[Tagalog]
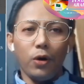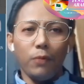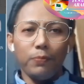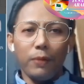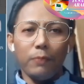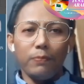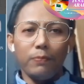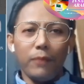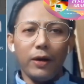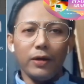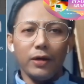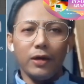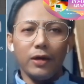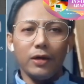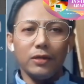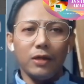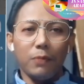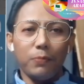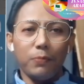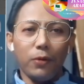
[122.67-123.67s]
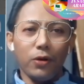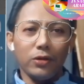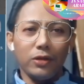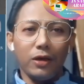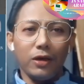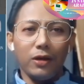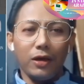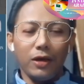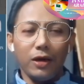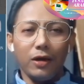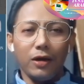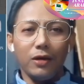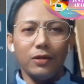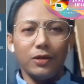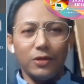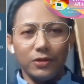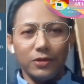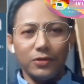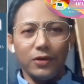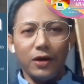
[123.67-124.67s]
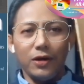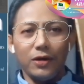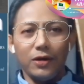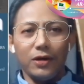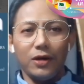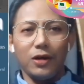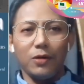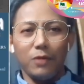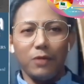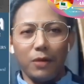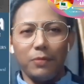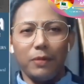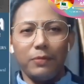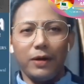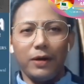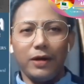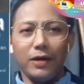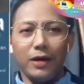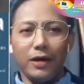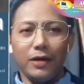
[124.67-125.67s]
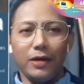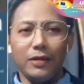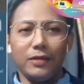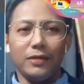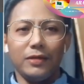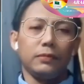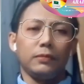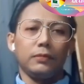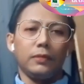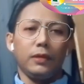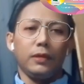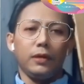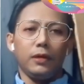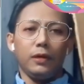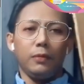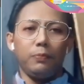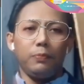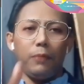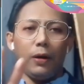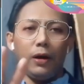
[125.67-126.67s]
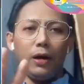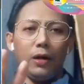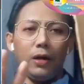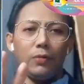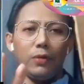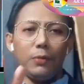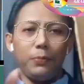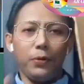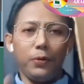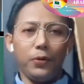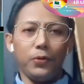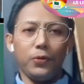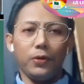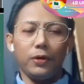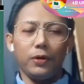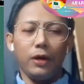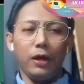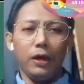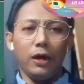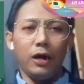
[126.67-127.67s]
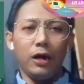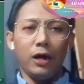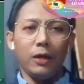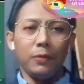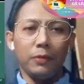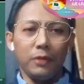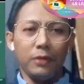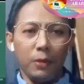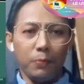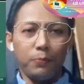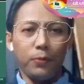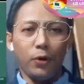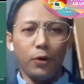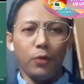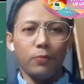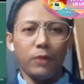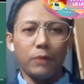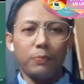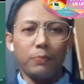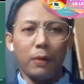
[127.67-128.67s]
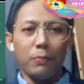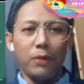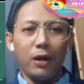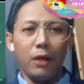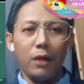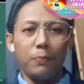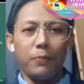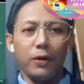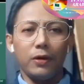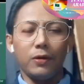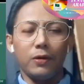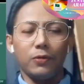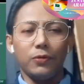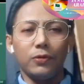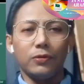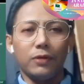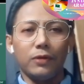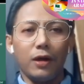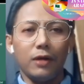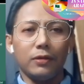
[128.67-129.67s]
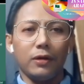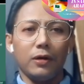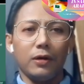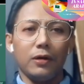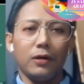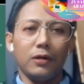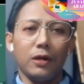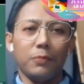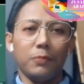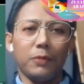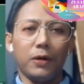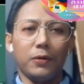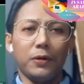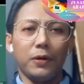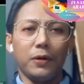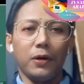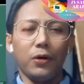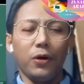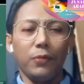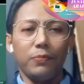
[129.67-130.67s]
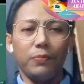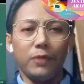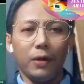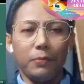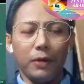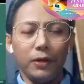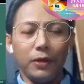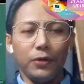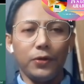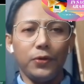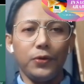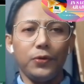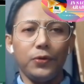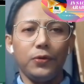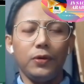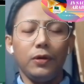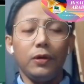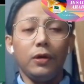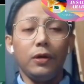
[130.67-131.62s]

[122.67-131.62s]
ang pambayad na 40 real RSR kababayan. Pangalawa po, kailangan din po magpa-verify ng kontrata ng mga OFW